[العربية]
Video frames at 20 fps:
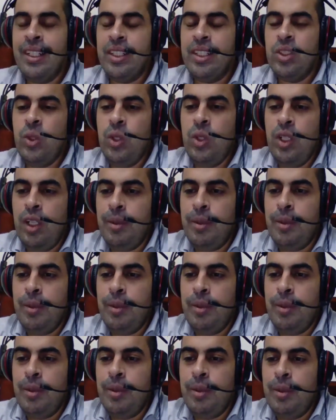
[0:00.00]
دول لعبه
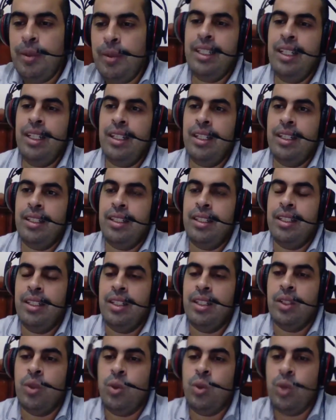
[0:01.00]
سهله اللي هي
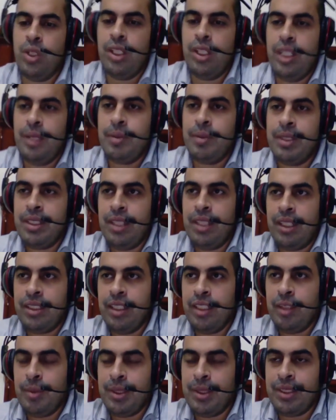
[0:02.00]
الكوره اللي بتطلع
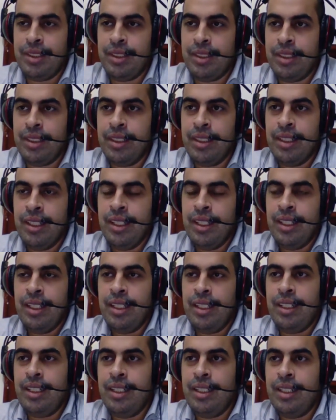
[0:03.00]
تخبط
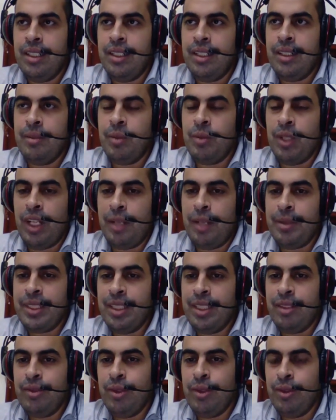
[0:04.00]

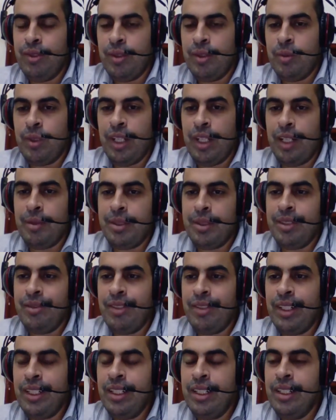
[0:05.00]
المكعبات اللي فوق فالمكعبات
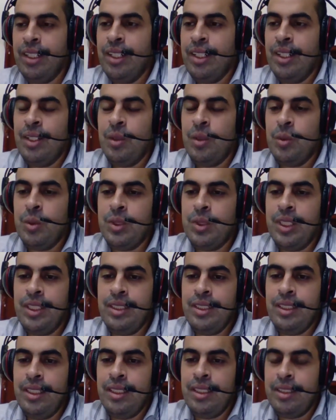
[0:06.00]
تنفجر
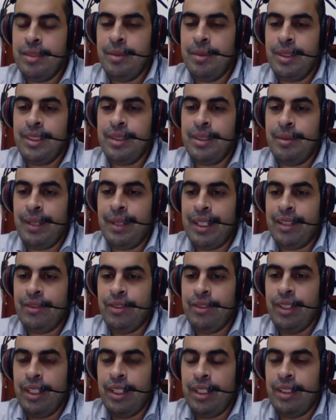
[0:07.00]
وتنزل تبقى انت معاك
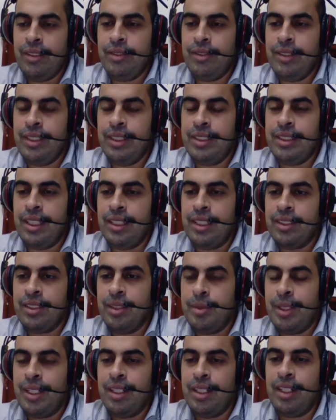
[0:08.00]
فيها في زي
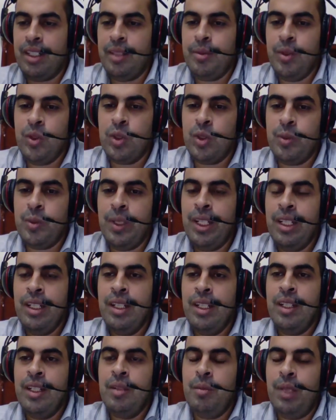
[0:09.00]
عصايه حركه يمين وشمال
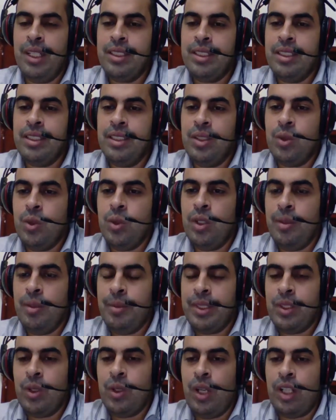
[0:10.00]
بحيث ان الكوره
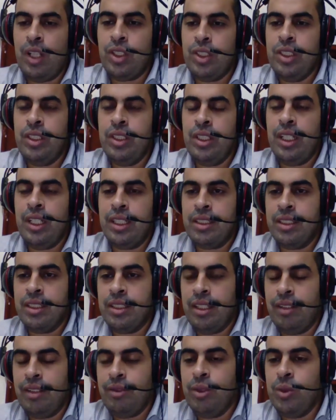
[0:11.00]
ما تقعش لا
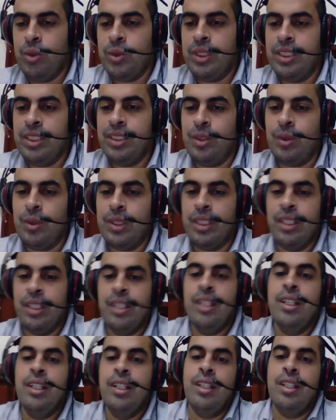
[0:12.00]
تطلع فوق وتنزل وكده
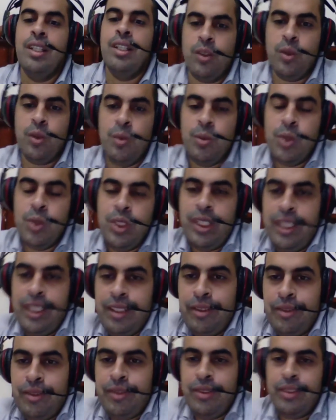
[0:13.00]
الكمبيوتر
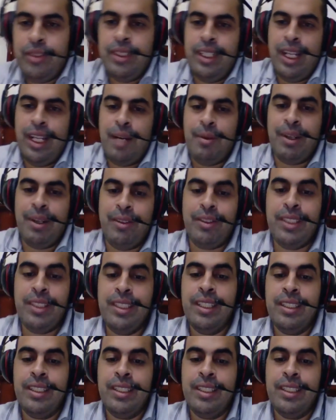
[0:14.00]
عرف يلعبها
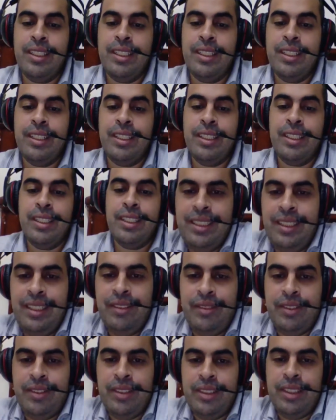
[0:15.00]
فدي كانت نقله كبيره جدا
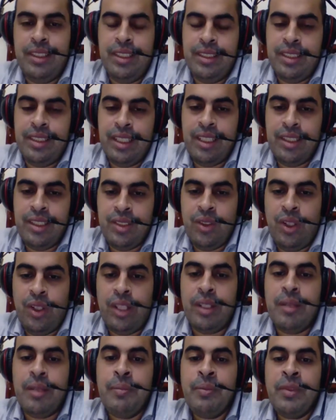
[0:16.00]
في الذكاء
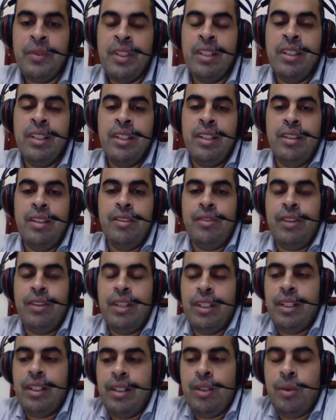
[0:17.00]
الصناعي
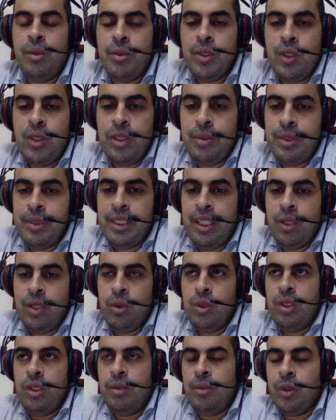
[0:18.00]
فهم دلوقتي
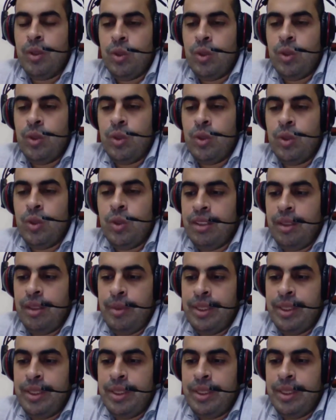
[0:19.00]
بيتجهوا لموضوع الذكاء الصناعي
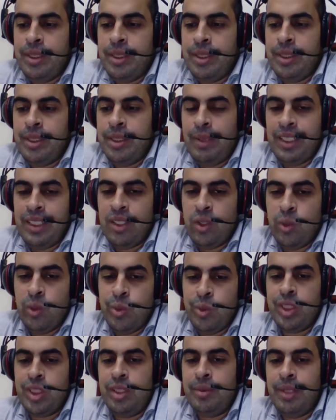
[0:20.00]
بحيث ان انت يبقى عندك
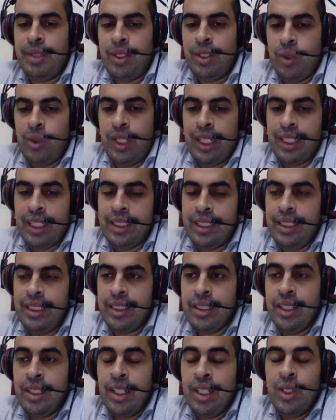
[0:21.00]
روبوت يعمل لك كل الحاجات
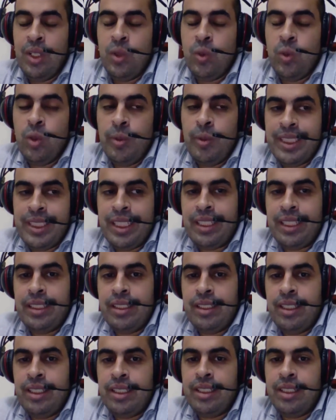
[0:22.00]
ديت ويبقى
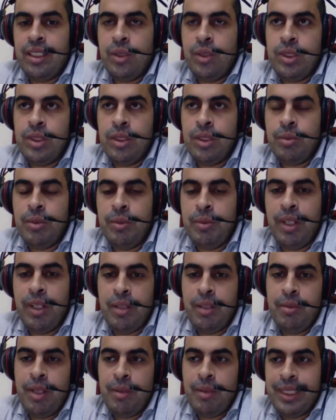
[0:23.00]
ذكي يعني لو انت
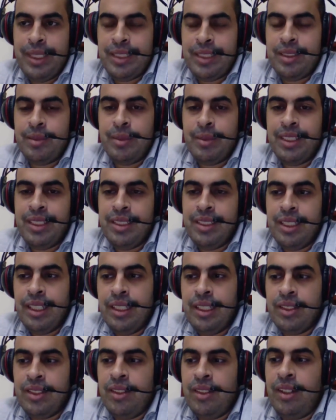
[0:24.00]
بتبرمج بس من غير
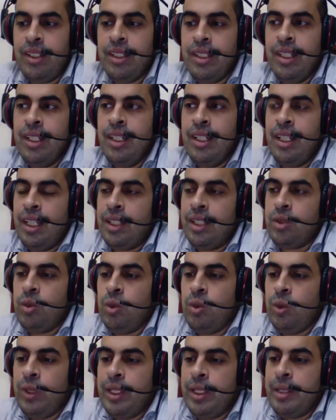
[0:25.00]
ذكاء صناعي
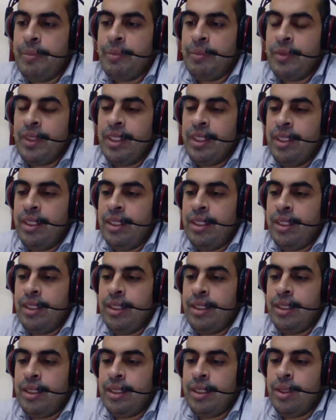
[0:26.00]
هتقول له ايه
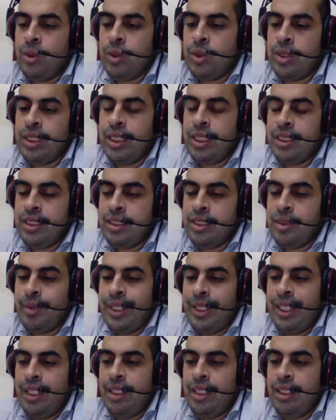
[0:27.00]
آه خد سله
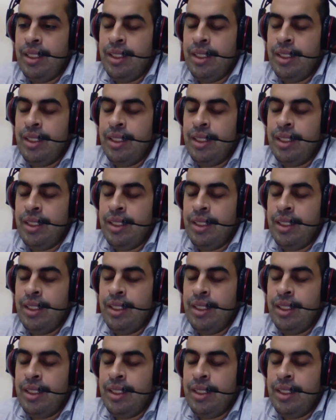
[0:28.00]
الزباله